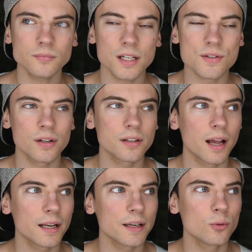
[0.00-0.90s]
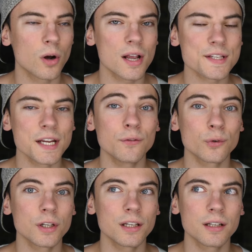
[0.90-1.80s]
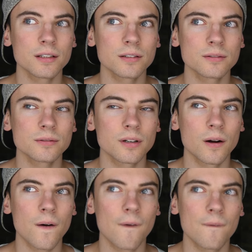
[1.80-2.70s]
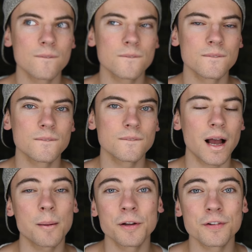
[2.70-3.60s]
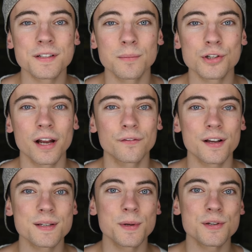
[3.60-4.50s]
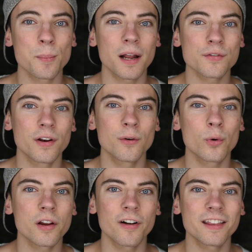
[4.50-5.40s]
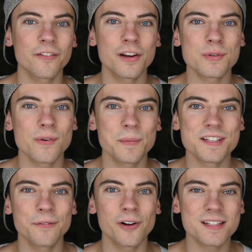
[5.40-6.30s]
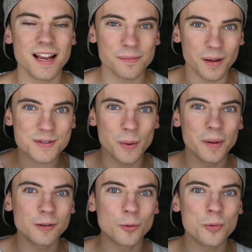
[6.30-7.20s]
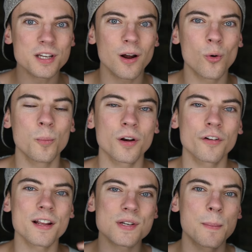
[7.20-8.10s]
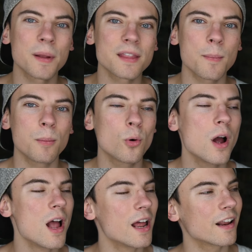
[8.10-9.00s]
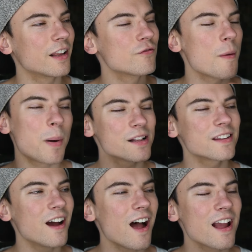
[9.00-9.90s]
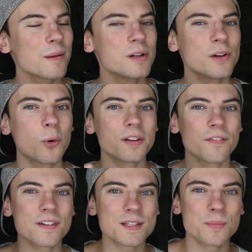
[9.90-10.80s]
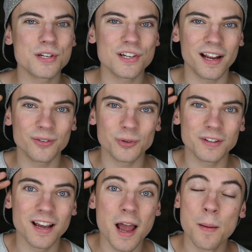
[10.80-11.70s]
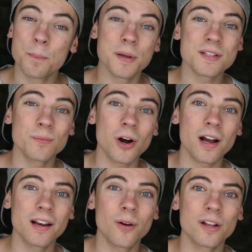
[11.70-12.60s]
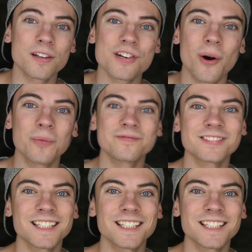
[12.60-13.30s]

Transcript: sollte eigentlich nur als Info dienen. Um, ähm, aber ihr wisst ja Bescheid. Falls ihr mich sympathisch findet oder ihr weitere Videos von mir sehen wollt, zeigt mir das doch mit einem Däumchen nach oben oder vielleicht sogar mit einem Abo. Dann hätten wir bald die eine Million. Ihr wisst Bescheid. Und bis zum Wochenende, Leute. Ciao.